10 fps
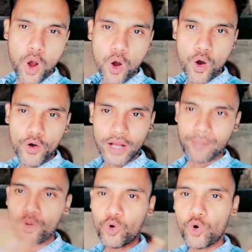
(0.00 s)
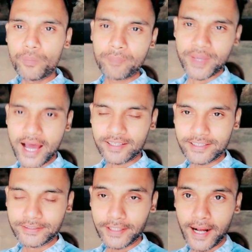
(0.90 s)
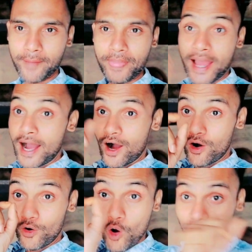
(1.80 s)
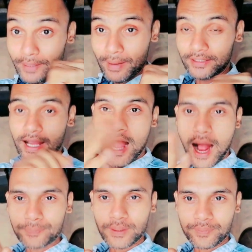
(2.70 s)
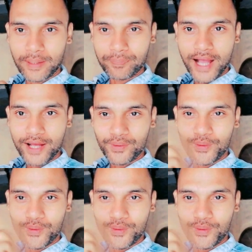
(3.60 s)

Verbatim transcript: और हम लोगों को भी प्यार कीजिएगा और एक बात आप सबके प्यार